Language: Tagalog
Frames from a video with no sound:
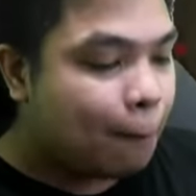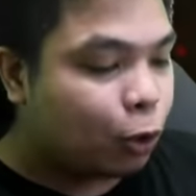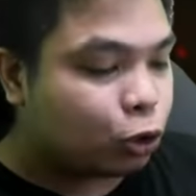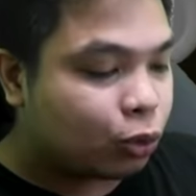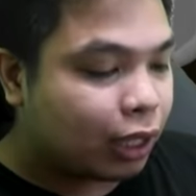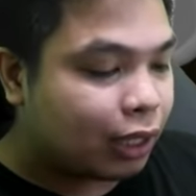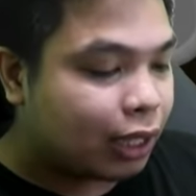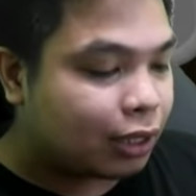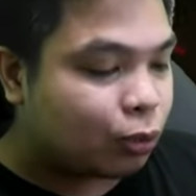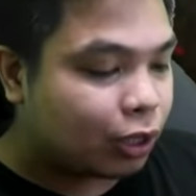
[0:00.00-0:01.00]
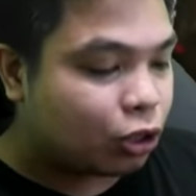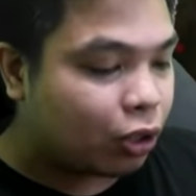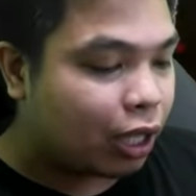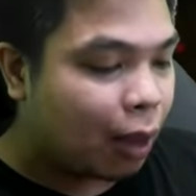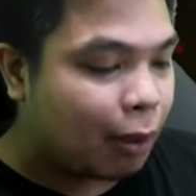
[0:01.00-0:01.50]
Multo na yan, guys. We're
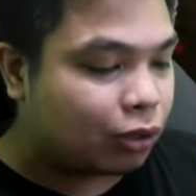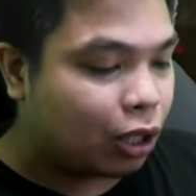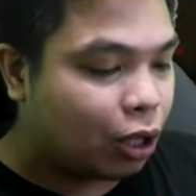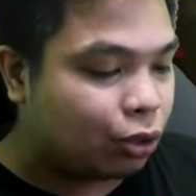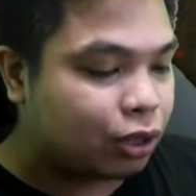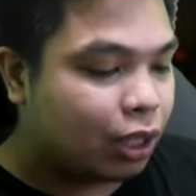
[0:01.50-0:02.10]
talking about the ghost.